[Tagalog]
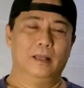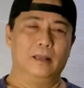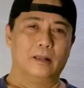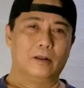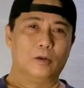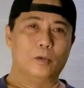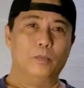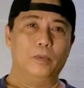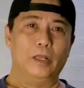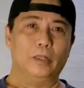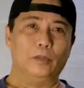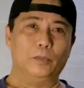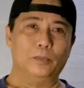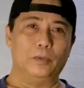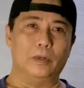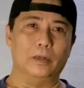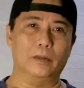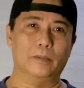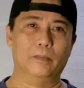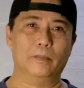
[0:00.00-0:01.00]
Kompleto
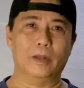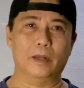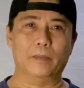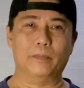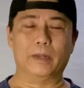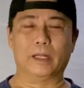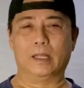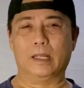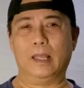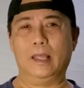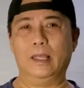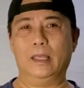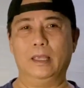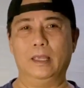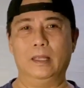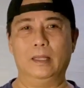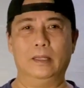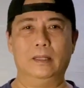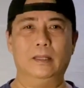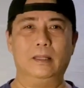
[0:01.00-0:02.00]
po, mga
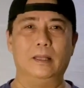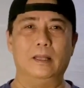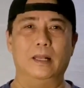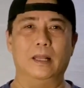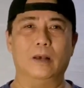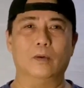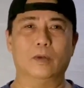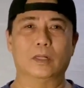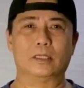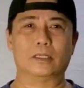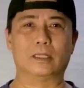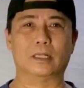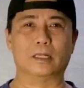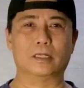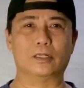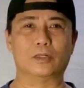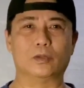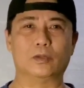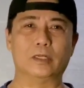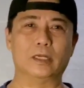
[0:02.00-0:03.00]
pagkain, allowance ng
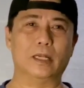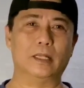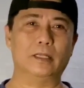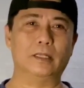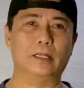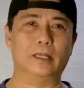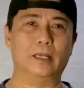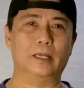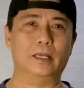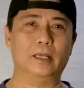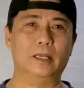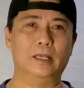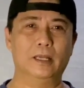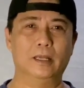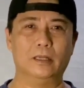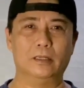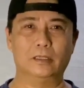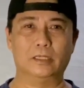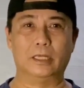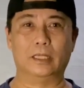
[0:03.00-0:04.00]
estudyante,
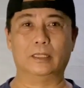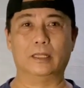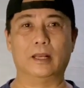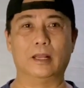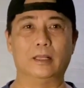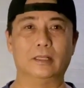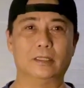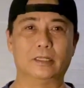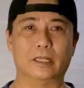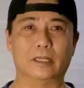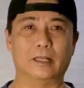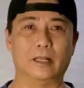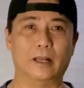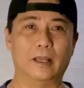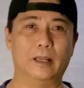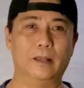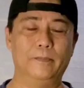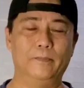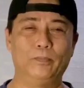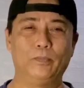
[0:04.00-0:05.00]
etc. etc.
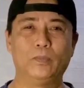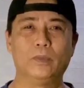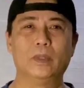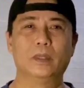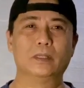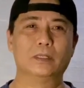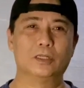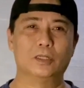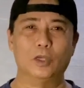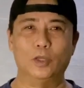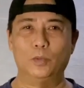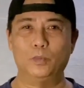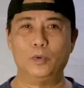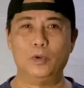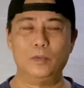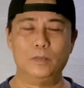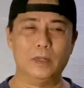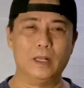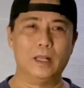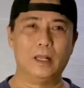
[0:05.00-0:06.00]
So yun po
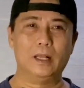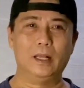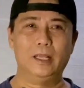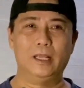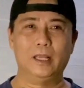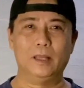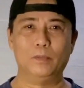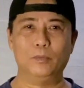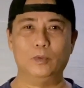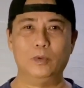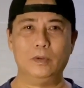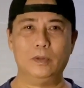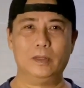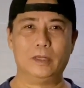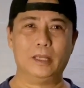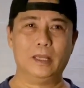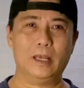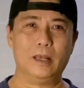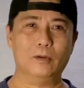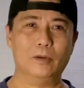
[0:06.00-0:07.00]
mga kalingap no,
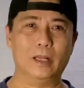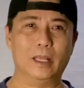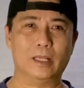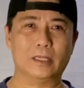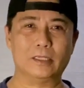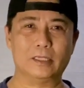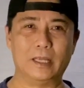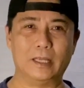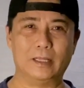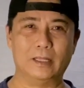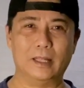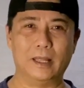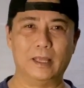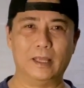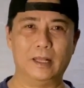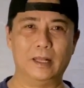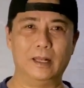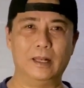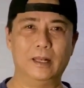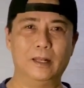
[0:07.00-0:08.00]
kaya ako na-excite
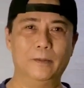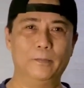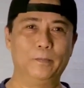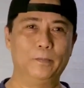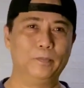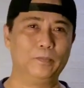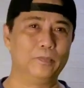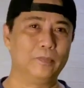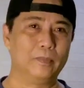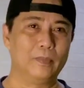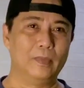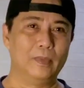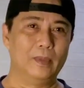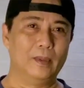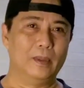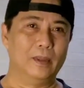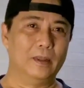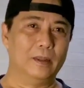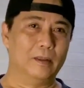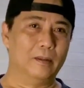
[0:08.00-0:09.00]
dahil
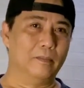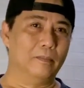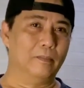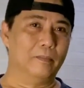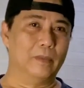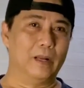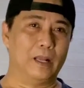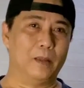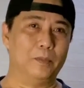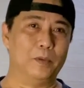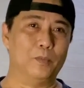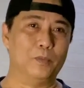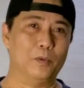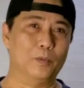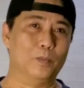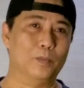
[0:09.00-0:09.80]
marami pong